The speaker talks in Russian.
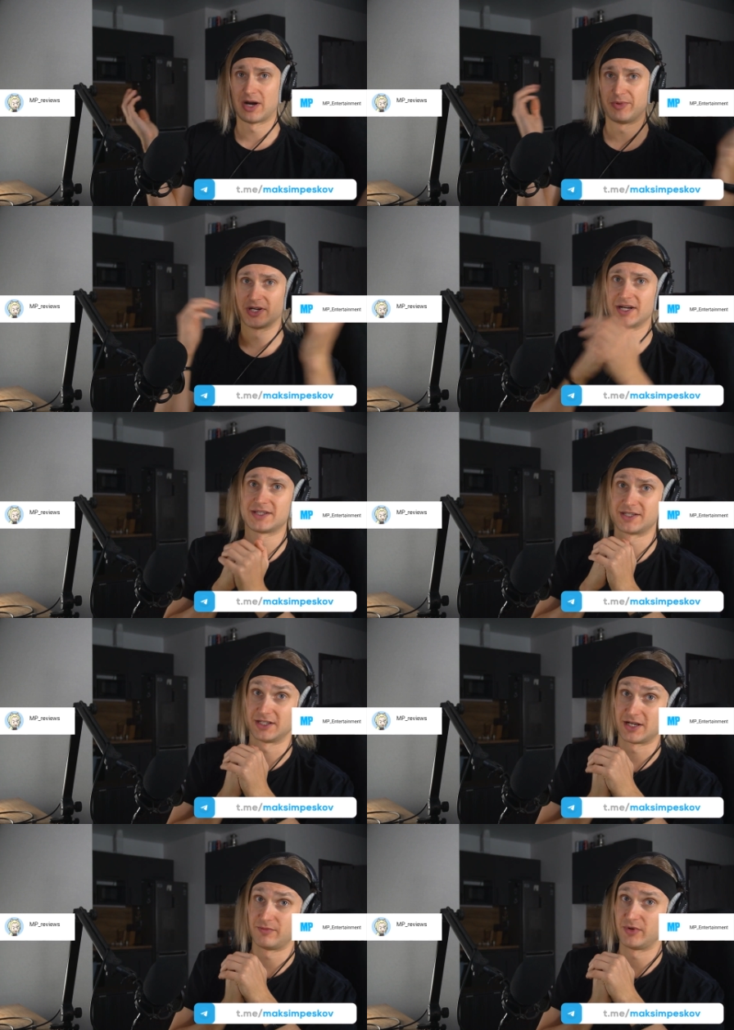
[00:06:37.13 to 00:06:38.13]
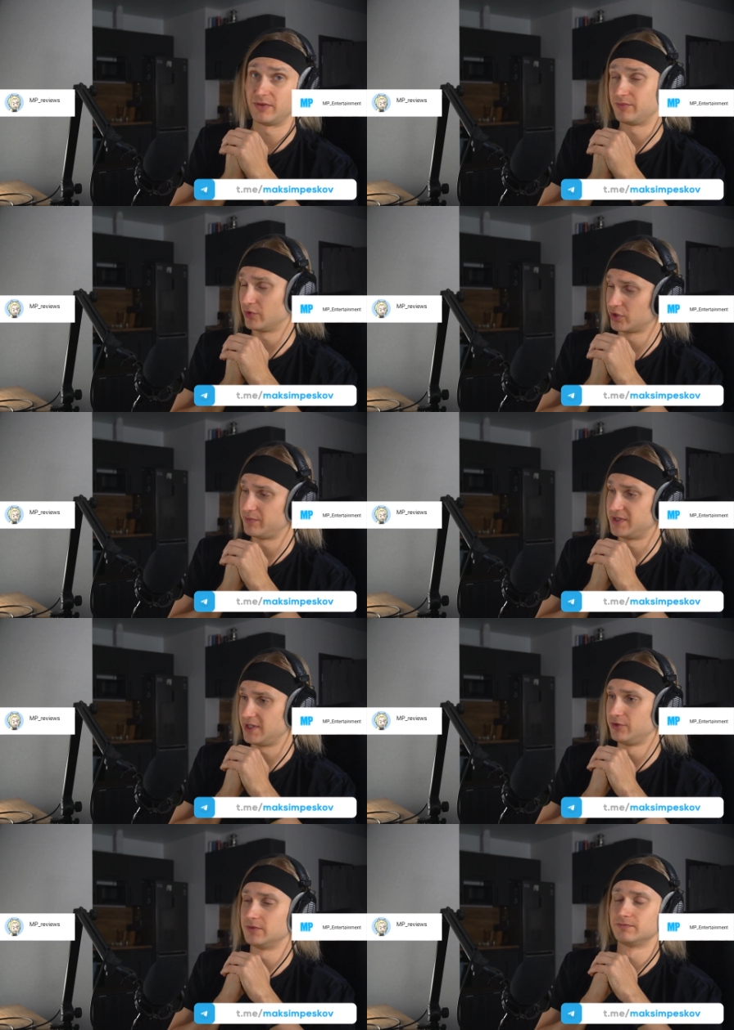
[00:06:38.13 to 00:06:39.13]
Хаплокация, там мы тоже
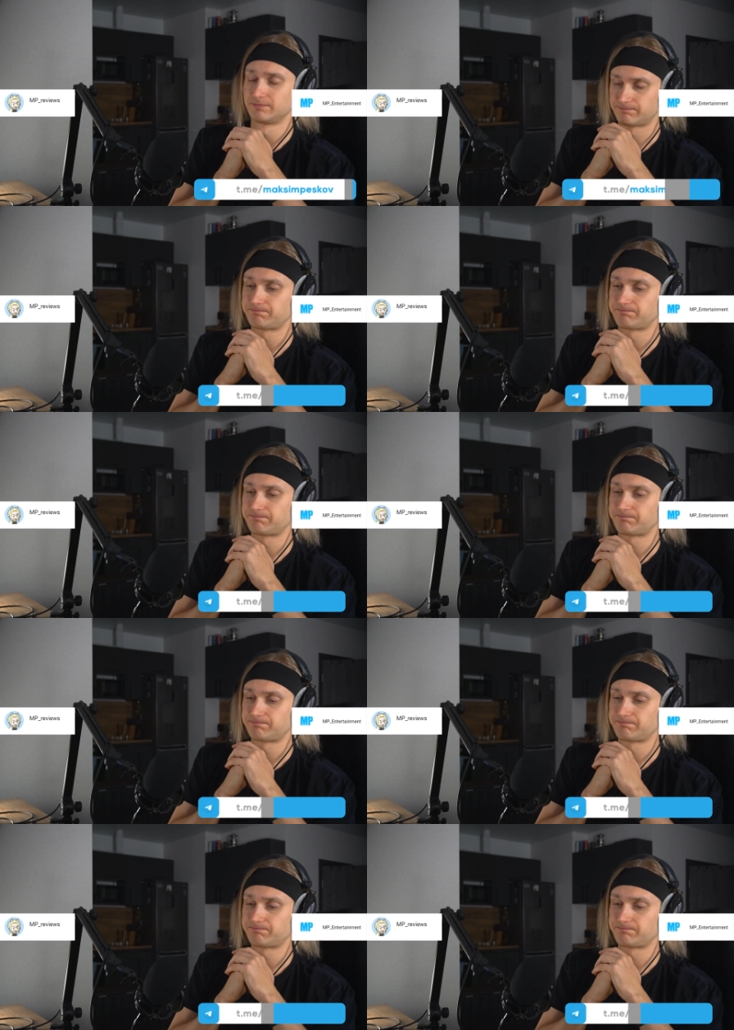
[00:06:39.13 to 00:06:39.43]
беседуем,